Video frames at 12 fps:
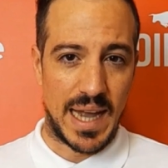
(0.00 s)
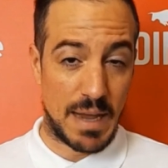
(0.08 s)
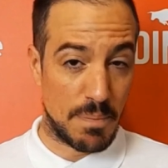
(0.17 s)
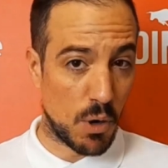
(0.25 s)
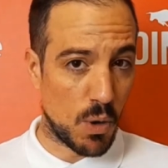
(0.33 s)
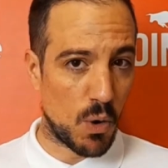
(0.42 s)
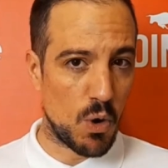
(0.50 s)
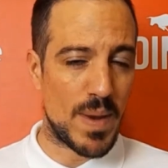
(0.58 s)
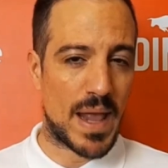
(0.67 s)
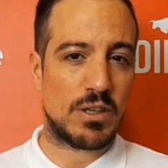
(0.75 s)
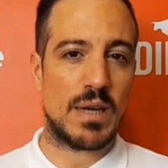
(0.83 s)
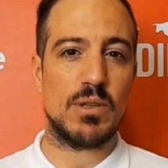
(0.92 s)
hay poco
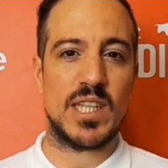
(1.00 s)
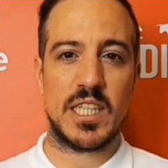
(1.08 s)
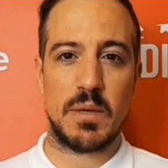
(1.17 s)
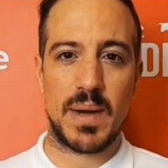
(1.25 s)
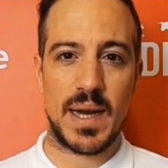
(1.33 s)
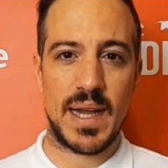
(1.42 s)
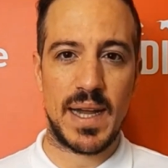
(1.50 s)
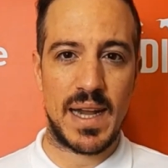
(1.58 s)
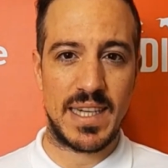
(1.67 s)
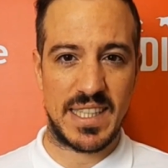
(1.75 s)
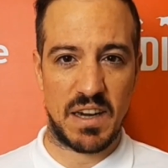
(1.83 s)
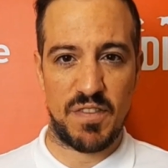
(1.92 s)
volumen, ya lo sabemos esta semana,
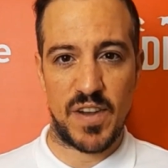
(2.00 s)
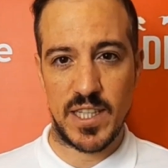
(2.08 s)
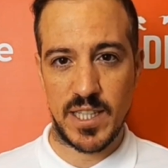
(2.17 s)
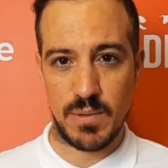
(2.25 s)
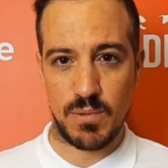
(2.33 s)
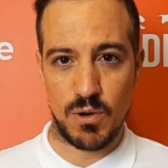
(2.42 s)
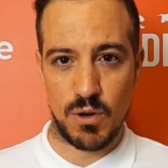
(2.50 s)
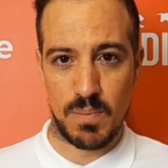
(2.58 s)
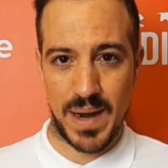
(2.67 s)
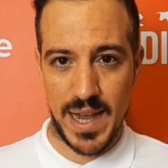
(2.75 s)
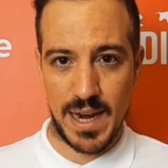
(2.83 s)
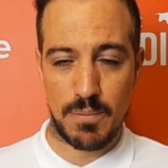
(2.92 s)
al ser festivo
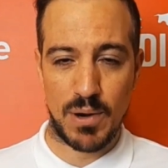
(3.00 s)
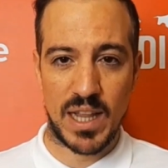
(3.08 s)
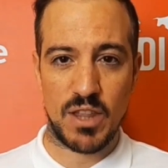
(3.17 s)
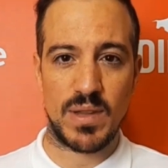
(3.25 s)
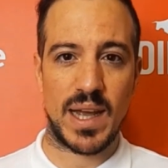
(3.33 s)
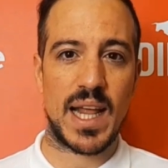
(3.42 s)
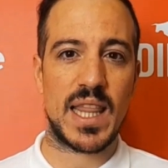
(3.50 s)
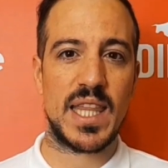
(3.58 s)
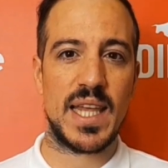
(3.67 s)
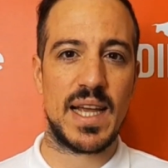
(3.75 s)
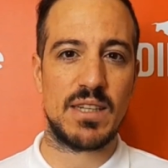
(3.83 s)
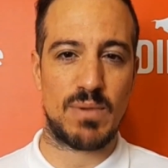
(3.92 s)
mañana por Acción de
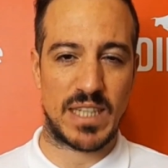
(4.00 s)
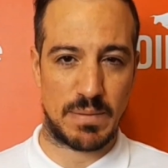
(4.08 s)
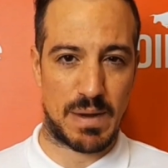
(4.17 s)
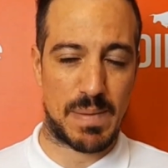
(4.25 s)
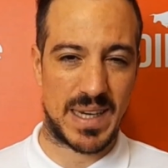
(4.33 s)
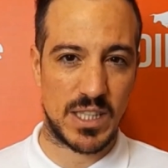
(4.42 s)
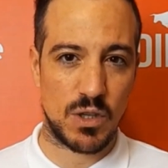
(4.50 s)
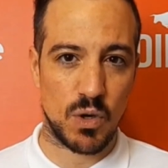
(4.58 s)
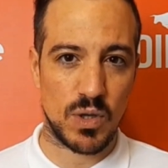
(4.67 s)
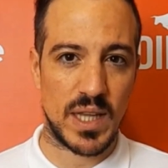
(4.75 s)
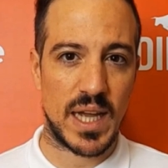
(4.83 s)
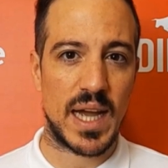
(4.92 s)
Gracias, una semana más
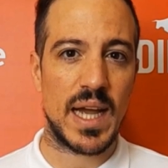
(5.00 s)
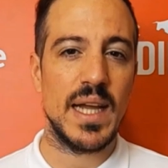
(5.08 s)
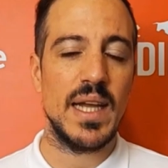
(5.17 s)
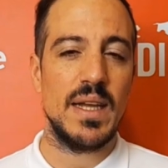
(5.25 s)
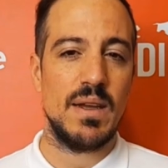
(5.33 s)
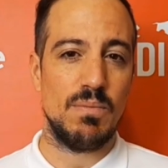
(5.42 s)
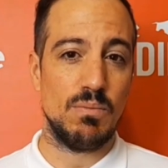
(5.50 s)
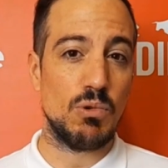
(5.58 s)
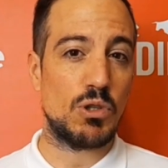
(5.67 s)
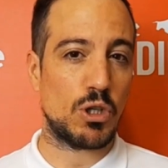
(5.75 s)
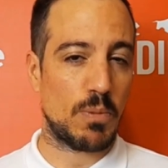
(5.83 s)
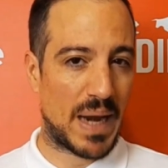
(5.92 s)
corta,
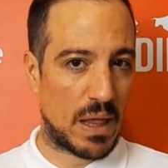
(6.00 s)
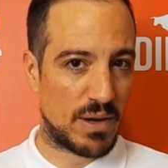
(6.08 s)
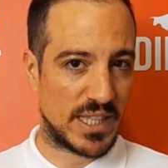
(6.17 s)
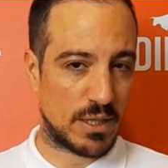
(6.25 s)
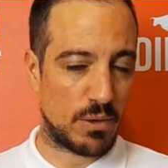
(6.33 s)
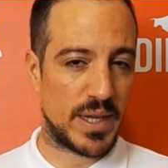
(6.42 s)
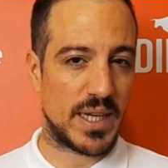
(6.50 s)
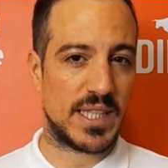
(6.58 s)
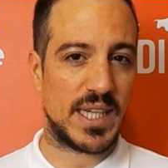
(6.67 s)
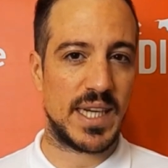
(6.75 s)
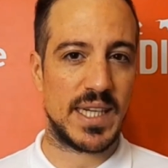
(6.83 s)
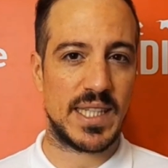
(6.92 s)
muchos operadores
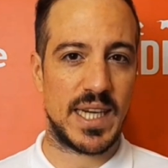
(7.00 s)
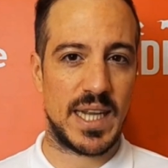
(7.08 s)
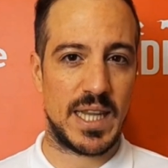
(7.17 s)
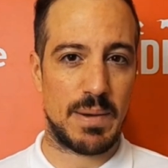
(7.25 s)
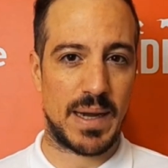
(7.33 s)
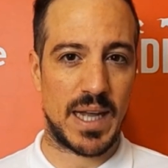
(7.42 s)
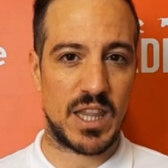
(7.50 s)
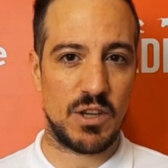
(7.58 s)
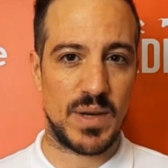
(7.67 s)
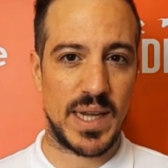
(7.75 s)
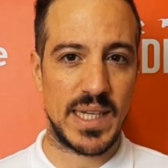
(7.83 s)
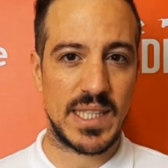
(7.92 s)
estadounidenses eh, de
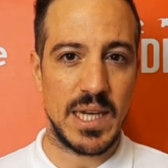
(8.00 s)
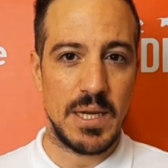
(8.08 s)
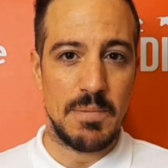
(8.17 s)
vacaciones,